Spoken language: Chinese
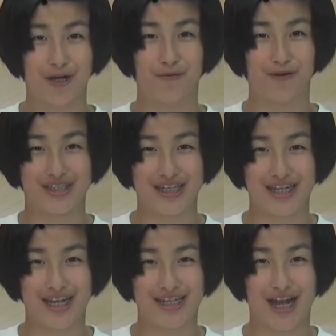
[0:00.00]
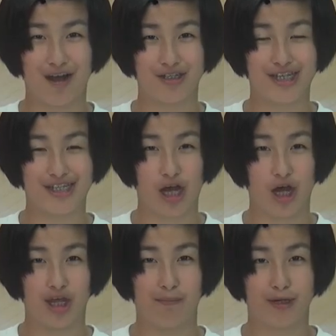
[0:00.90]
我今天要介
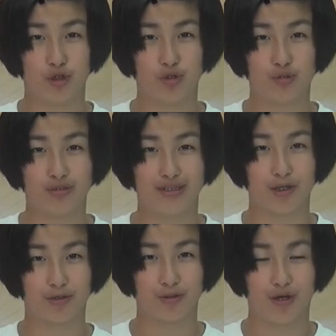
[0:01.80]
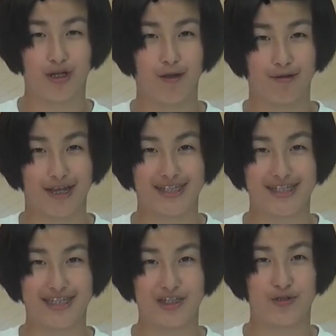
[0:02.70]
绍一本书，叫做《六年
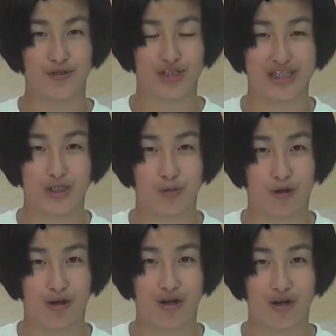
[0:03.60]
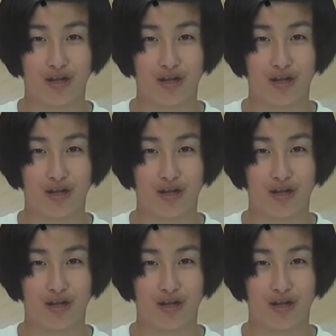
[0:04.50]
级趣事多》。《